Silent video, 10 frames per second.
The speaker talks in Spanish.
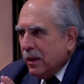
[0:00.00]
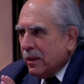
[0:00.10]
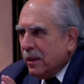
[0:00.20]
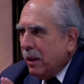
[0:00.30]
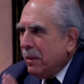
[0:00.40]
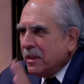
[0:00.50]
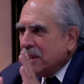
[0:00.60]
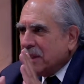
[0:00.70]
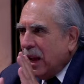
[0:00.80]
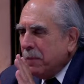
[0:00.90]
Nada más
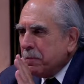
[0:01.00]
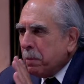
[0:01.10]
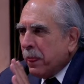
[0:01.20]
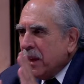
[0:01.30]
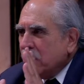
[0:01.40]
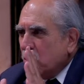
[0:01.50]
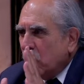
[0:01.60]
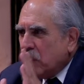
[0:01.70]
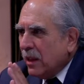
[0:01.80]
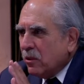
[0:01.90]
está
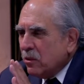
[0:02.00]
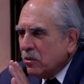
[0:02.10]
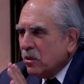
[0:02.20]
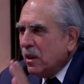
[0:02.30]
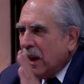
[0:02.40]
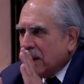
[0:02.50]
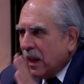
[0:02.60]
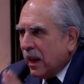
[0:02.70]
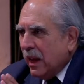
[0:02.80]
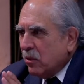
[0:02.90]
insultándonos,
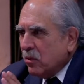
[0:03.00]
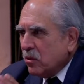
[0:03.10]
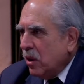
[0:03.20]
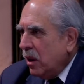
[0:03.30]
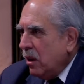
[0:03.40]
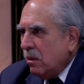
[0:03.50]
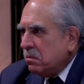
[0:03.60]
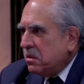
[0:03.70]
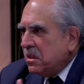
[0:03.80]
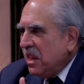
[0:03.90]
atacándonos,
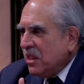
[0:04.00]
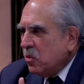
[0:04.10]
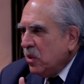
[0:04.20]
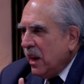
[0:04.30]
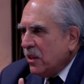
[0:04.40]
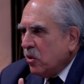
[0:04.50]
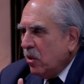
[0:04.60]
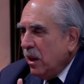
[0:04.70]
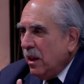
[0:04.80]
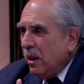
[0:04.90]
está en su derecho,
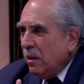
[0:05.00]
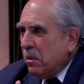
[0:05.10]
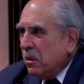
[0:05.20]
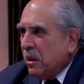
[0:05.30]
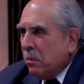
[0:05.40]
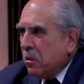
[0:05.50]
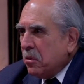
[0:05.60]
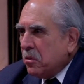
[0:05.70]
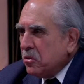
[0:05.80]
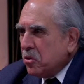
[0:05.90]
pero
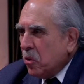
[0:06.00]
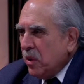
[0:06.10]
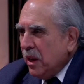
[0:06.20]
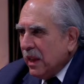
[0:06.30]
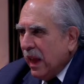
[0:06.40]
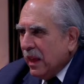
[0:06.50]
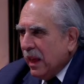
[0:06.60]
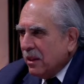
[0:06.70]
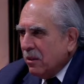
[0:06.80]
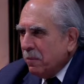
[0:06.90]
tampoco construye
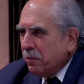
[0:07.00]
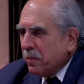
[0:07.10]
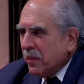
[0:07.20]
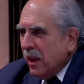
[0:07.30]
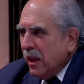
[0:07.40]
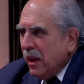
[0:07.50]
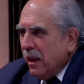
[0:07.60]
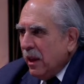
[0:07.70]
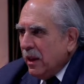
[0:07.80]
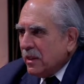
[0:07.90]
nada, ¿no?
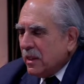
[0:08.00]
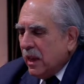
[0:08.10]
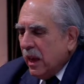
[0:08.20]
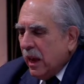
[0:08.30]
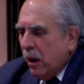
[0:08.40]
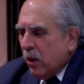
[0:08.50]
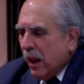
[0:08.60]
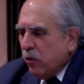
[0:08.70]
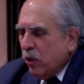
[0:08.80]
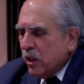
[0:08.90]
Este,
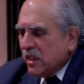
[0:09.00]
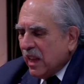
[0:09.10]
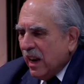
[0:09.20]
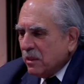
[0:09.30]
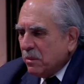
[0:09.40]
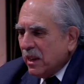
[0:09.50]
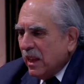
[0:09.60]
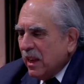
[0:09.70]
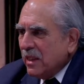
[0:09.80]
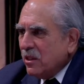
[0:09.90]
ahora, ¿dónde están las
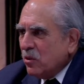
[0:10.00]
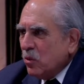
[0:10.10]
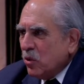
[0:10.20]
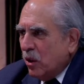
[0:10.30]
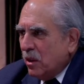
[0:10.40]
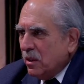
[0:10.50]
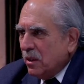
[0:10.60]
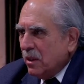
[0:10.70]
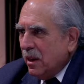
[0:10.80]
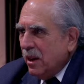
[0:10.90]
verdaderas discusiones?
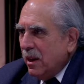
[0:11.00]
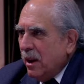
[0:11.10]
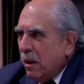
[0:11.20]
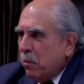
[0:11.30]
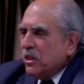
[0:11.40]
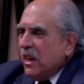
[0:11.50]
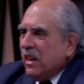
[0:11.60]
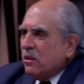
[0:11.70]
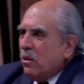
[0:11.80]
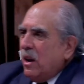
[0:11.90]
Pues
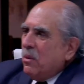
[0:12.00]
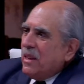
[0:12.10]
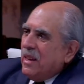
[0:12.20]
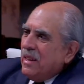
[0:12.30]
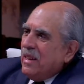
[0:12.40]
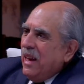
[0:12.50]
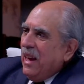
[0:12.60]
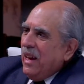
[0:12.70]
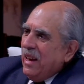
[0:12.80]
adentro de la cuarta T.